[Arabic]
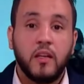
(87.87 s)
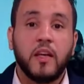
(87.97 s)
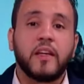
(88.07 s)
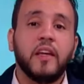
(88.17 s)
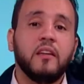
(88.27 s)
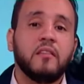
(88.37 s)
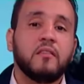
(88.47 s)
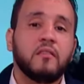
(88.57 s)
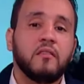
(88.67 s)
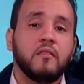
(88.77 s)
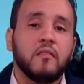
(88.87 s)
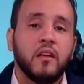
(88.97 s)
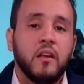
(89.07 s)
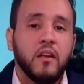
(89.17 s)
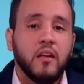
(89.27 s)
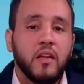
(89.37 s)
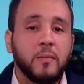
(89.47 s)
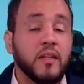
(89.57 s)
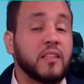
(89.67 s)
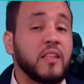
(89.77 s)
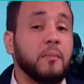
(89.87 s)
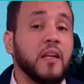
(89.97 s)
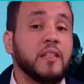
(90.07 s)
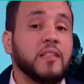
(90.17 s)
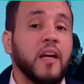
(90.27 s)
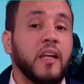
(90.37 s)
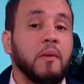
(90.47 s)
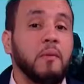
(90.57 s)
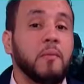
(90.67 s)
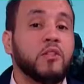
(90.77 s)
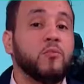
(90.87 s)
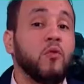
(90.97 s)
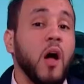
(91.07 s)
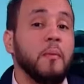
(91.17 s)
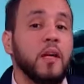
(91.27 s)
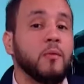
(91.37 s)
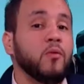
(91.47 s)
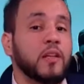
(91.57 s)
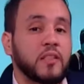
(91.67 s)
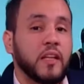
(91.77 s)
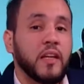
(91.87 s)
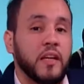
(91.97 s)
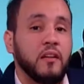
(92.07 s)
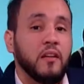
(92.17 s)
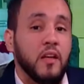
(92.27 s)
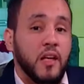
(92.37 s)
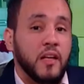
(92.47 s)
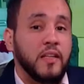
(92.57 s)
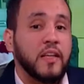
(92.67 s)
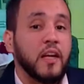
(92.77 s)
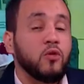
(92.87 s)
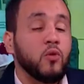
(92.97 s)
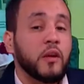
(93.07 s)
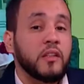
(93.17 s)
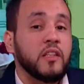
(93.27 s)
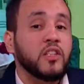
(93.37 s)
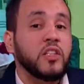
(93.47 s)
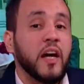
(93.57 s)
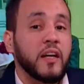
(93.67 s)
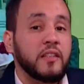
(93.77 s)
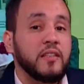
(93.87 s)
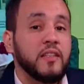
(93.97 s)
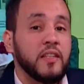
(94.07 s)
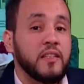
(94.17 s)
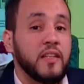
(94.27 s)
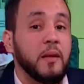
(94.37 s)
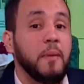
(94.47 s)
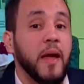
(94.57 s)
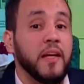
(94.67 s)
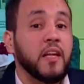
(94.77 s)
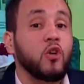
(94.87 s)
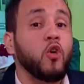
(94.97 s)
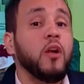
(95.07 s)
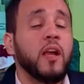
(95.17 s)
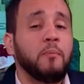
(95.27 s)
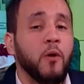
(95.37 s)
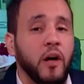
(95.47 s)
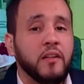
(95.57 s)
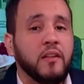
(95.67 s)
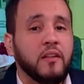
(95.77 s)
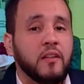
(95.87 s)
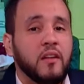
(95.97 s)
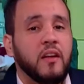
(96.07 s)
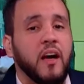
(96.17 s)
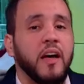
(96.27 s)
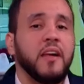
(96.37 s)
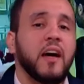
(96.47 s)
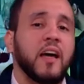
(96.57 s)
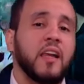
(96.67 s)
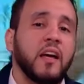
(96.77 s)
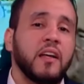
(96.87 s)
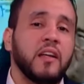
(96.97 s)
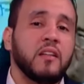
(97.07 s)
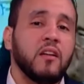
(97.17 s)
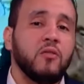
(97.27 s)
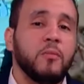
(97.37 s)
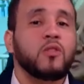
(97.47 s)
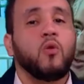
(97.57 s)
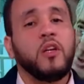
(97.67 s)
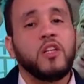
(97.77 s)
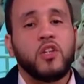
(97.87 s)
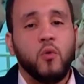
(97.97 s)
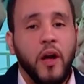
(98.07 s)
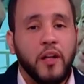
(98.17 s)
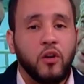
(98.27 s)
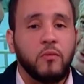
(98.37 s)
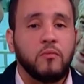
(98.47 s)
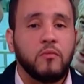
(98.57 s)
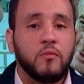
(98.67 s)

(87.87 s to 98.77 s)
لكن لماذا تم الاستعانة بمجموعة من المناصرين التي كانت تردد الشعارات السياسية البعيدة كل البعد عن أخلاق الرياضة ما ليش جو وحدهم